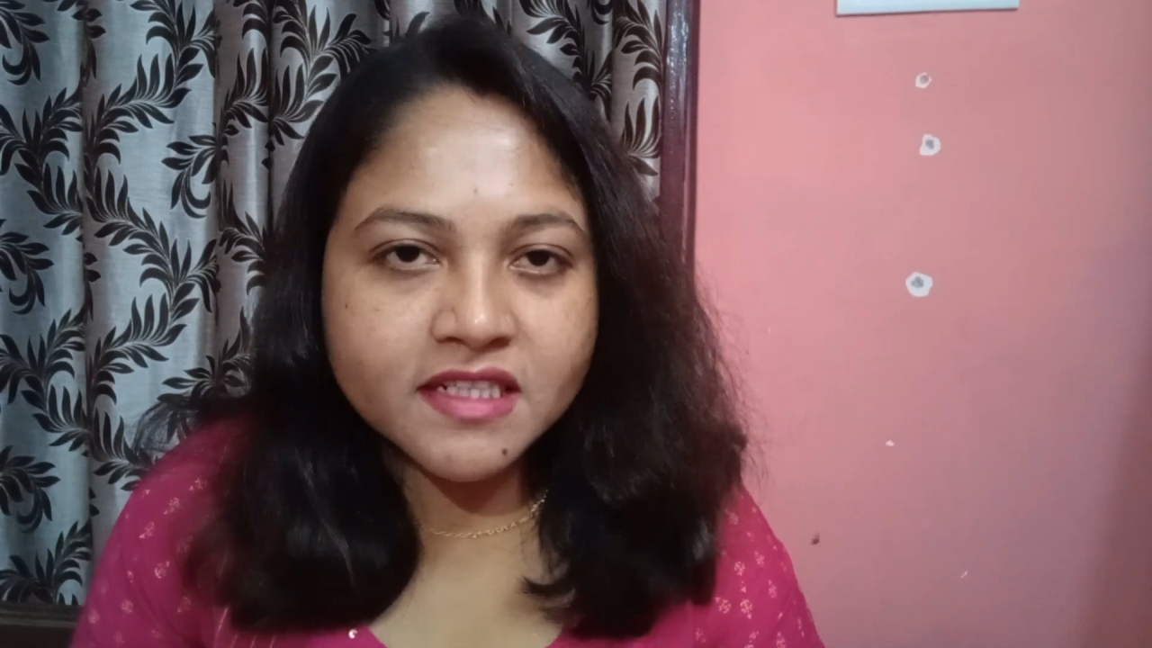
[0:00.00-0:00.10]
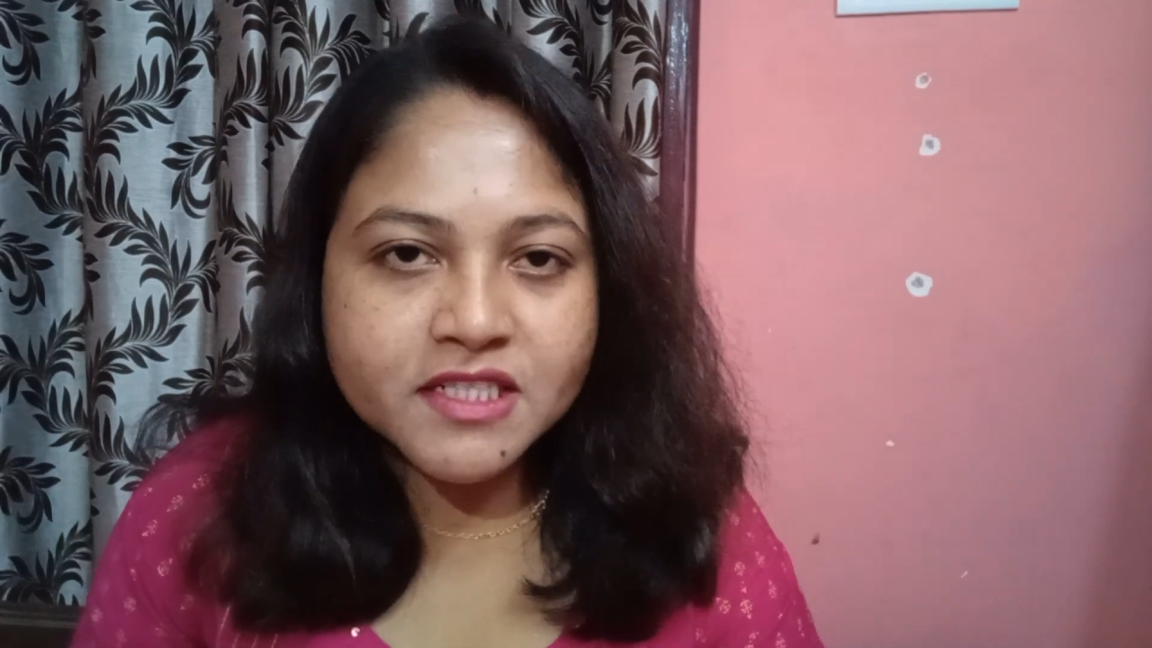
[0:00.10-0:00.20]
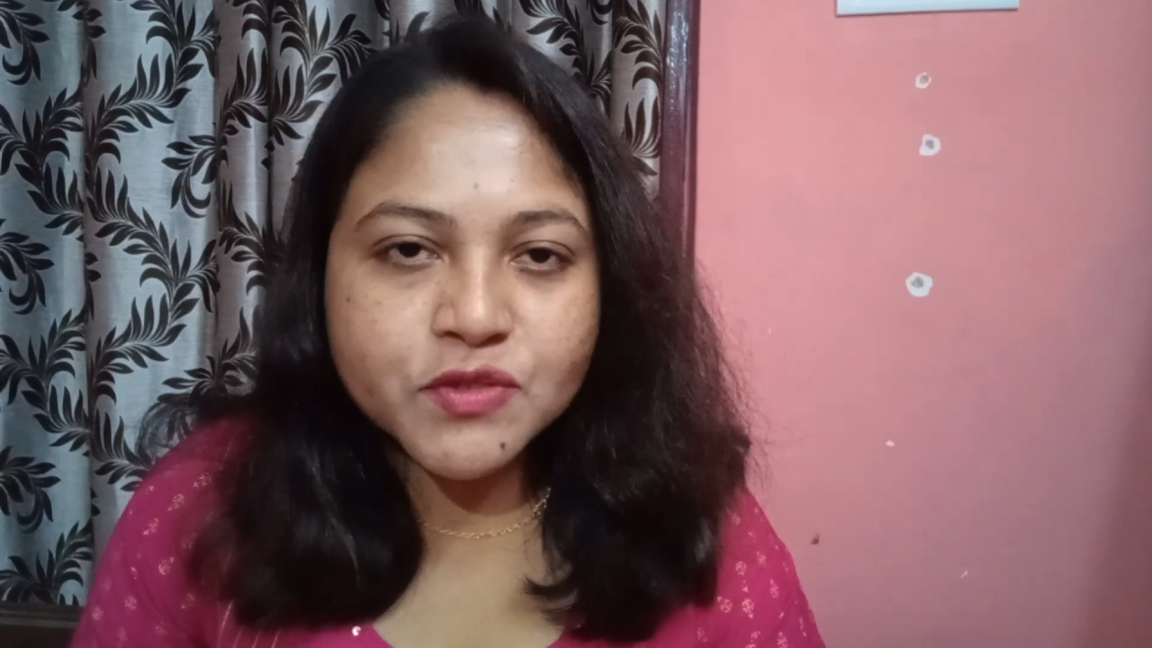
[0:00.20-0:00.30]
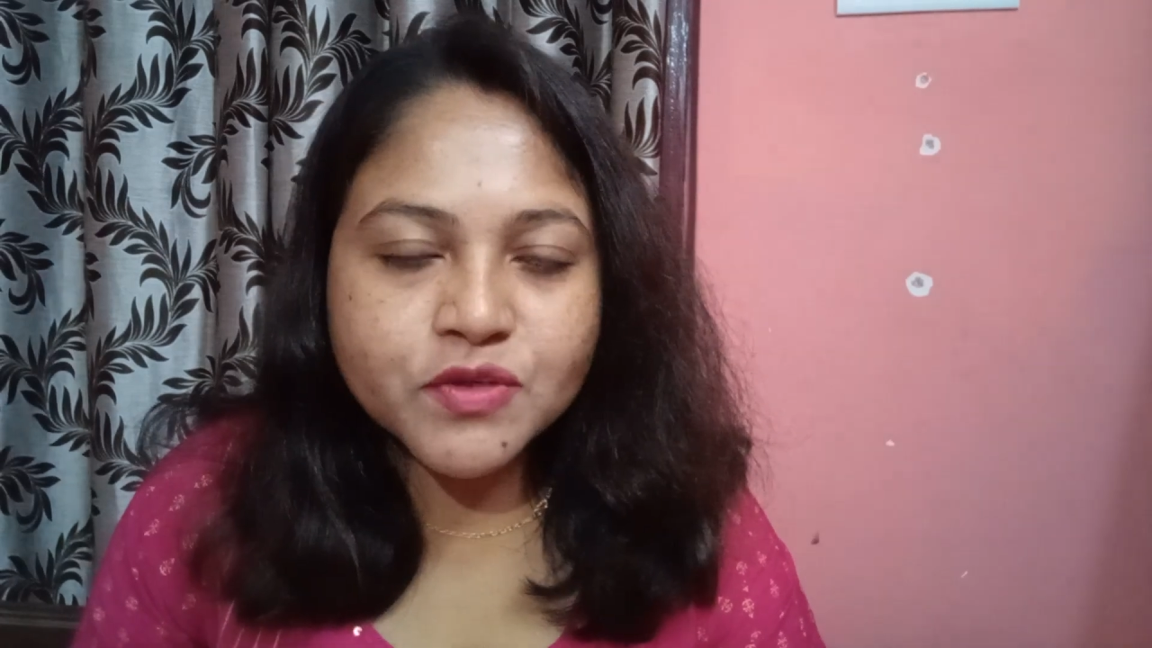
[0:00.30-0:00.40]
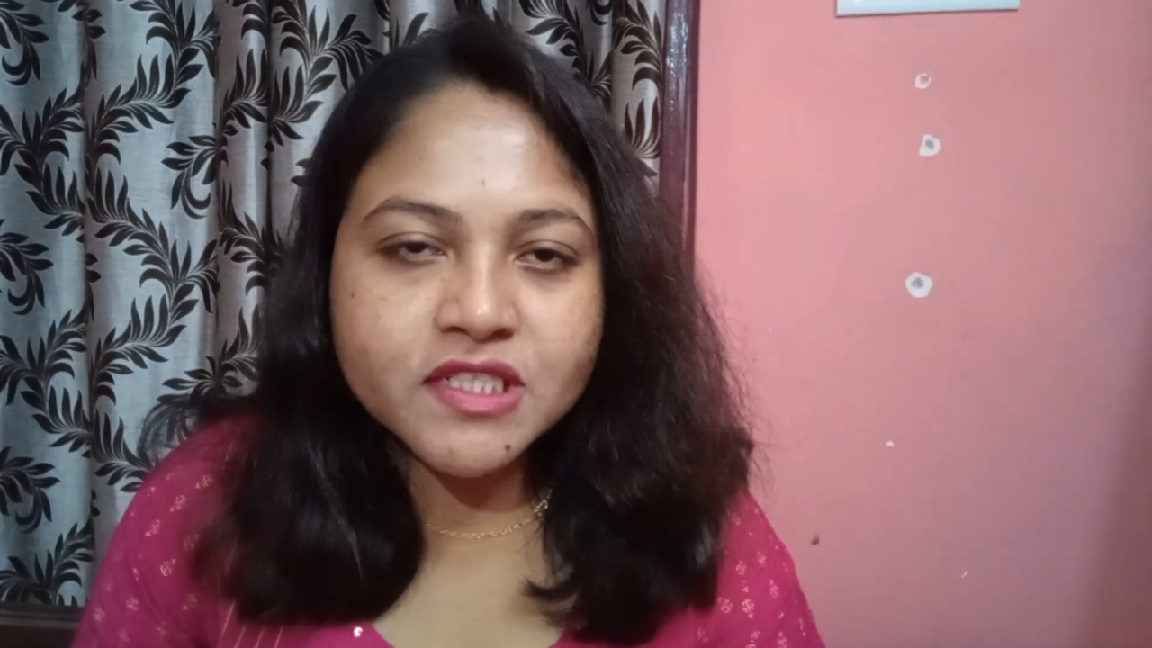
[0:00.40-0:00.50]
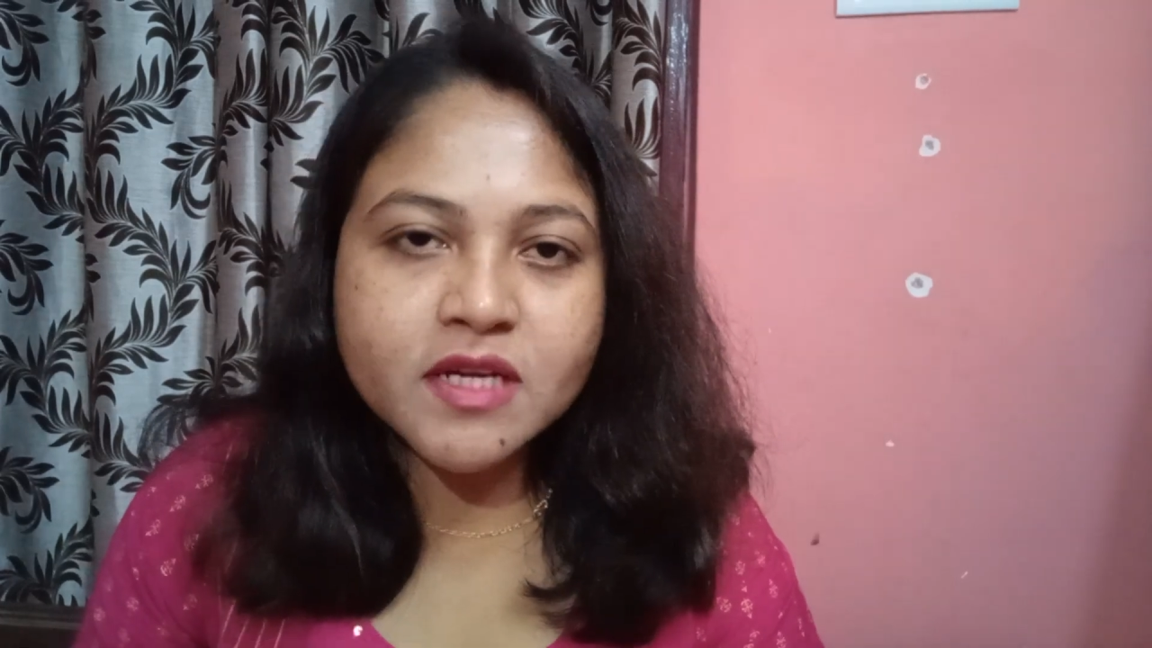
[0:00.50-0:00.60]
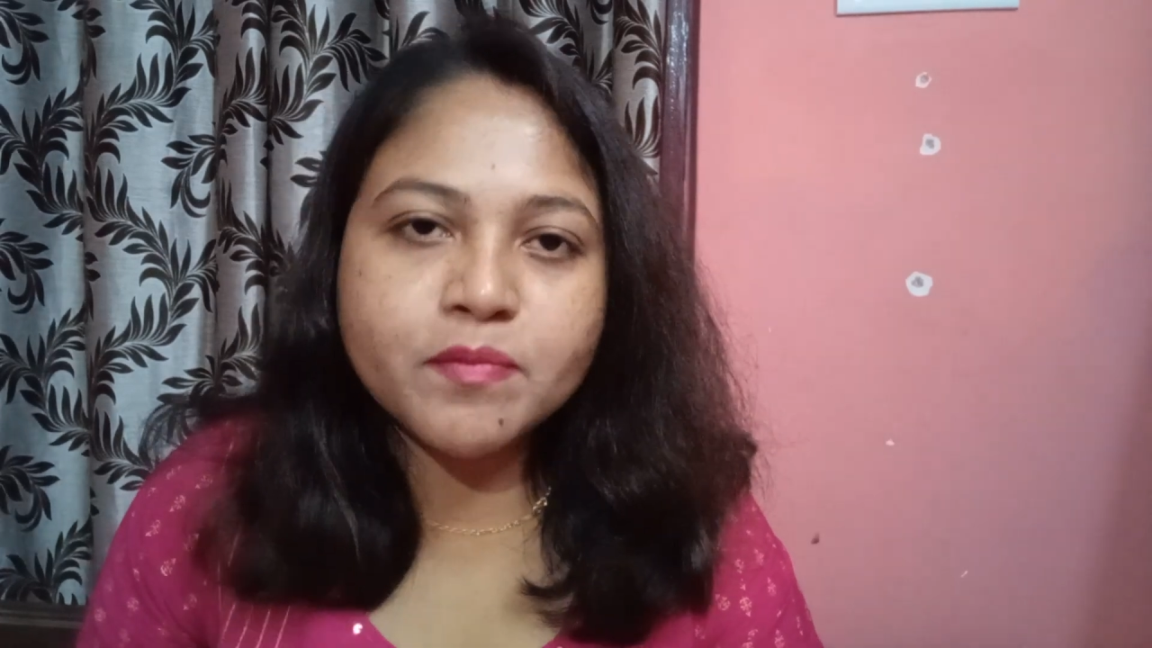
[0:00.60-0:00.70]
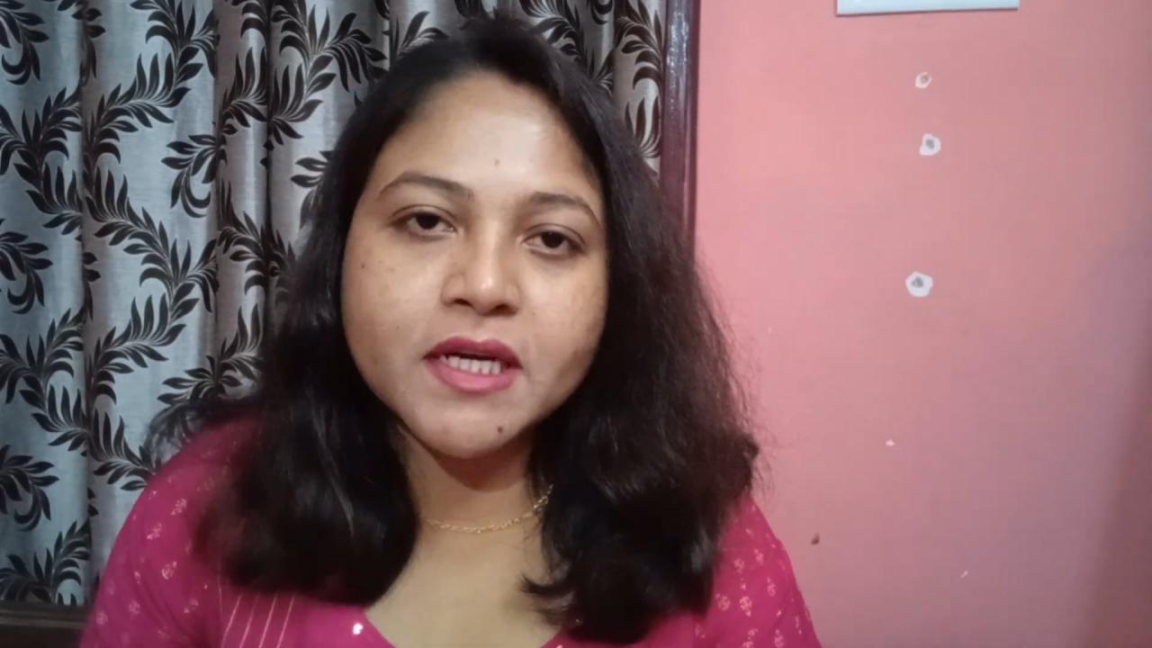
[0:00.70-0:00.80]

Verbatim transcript: রিলিজ হয়েছে